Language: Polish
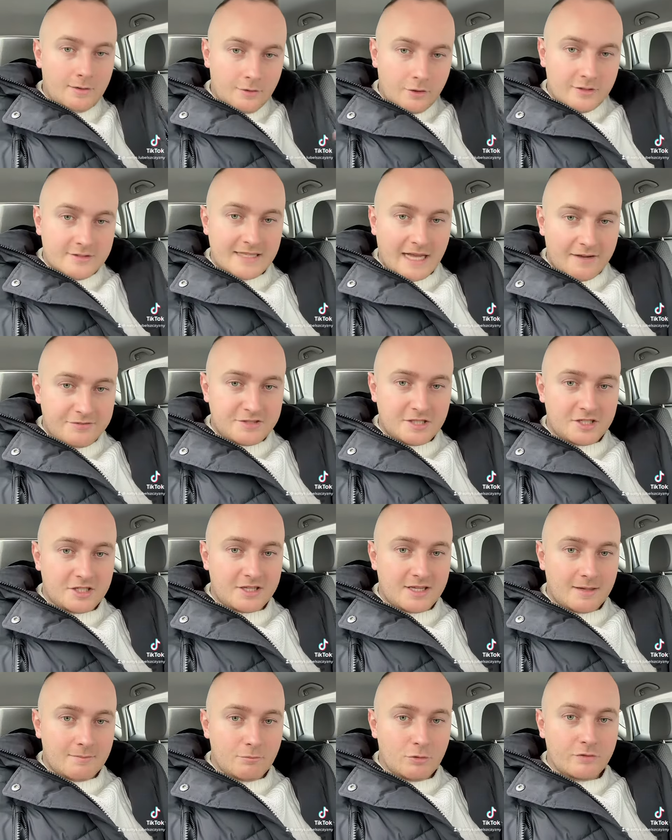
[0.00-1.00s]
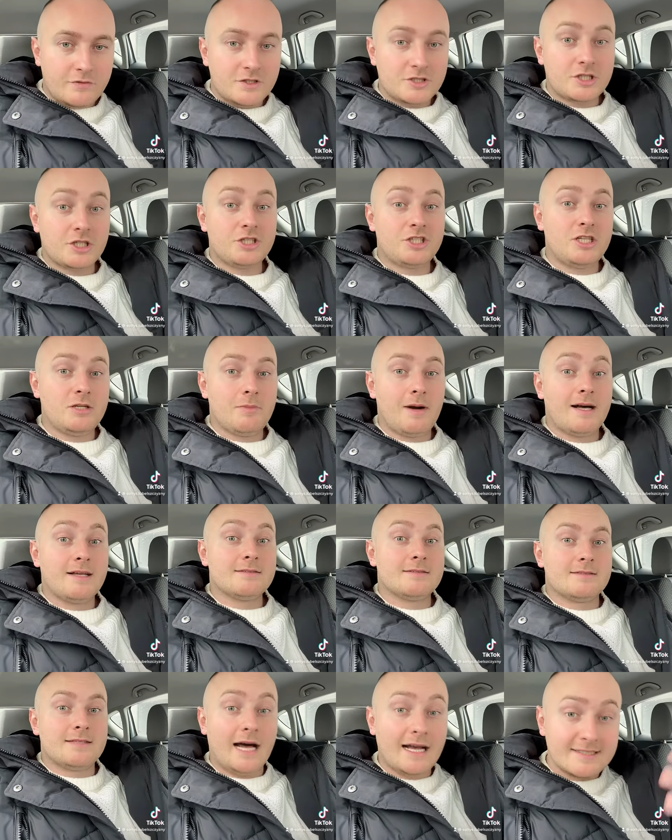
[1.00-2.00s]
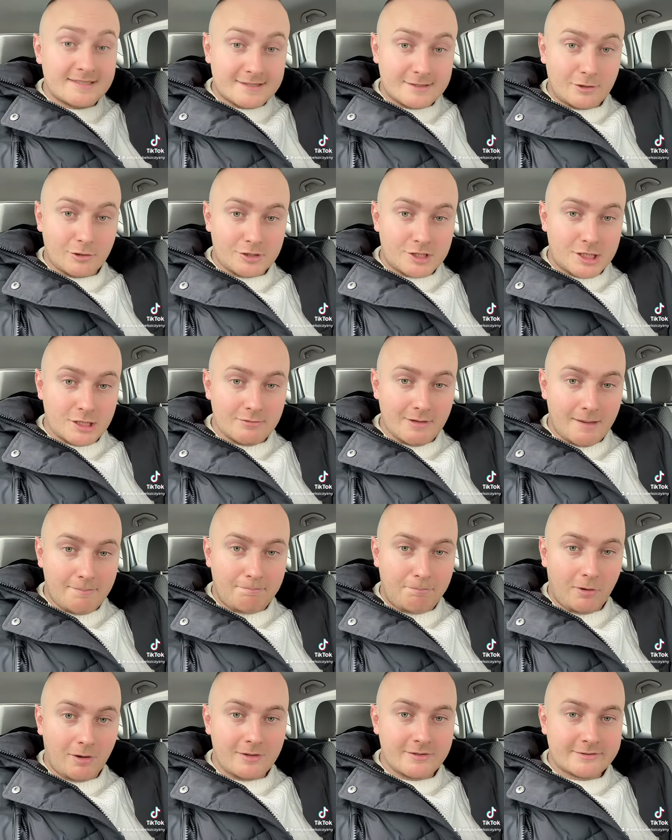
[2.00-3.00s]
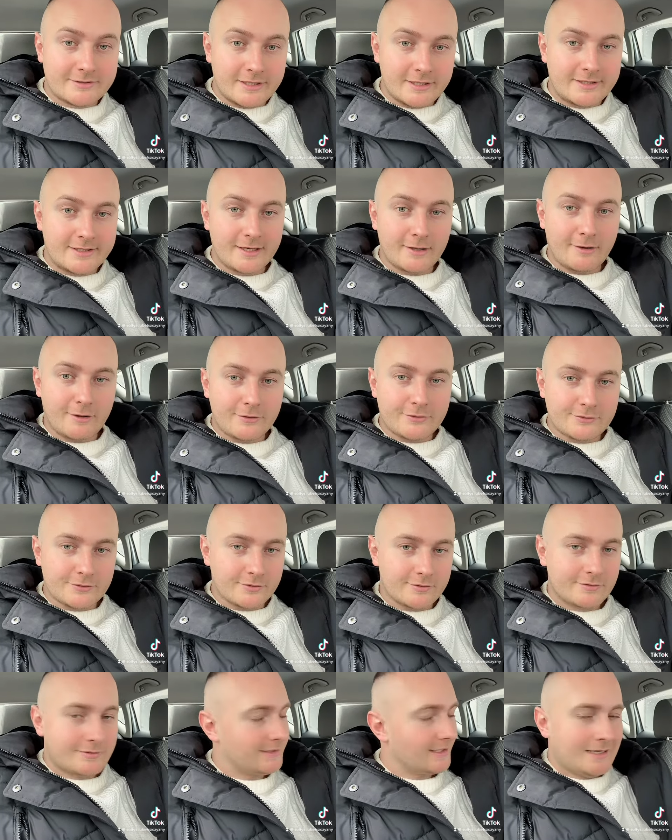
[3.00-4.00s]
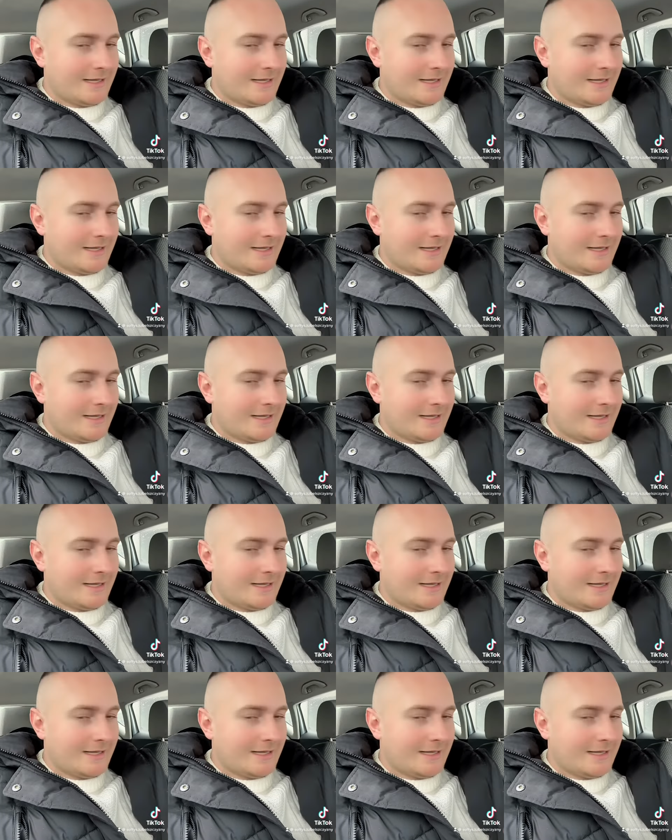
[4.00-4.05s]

No i zawsze się tam mówi, że zima zaskoczyła polskich kierowców,